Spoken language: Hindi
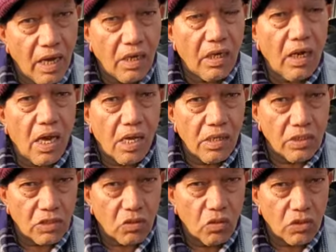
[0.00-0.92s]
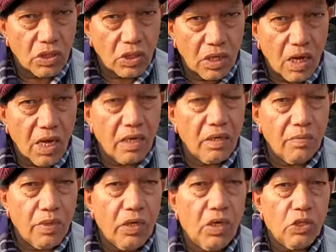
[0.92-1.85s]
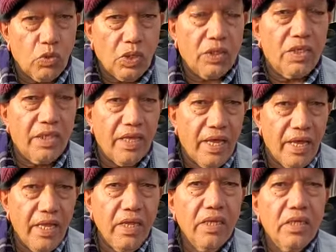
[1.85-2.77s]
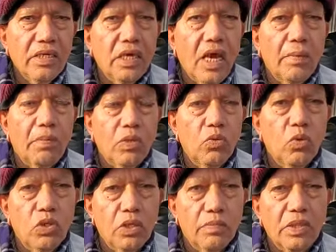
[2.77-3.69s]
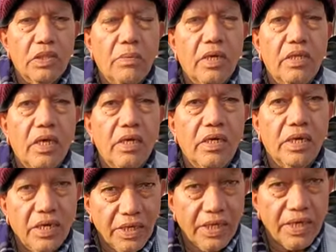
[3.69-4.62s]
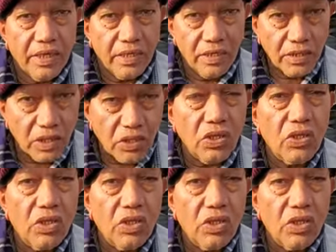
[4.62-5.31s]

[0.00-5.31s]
अगर इसको सरकार ने हमारे आश्वासन दिया है कि आपका दो दिन में समाधान करेंगे या तीन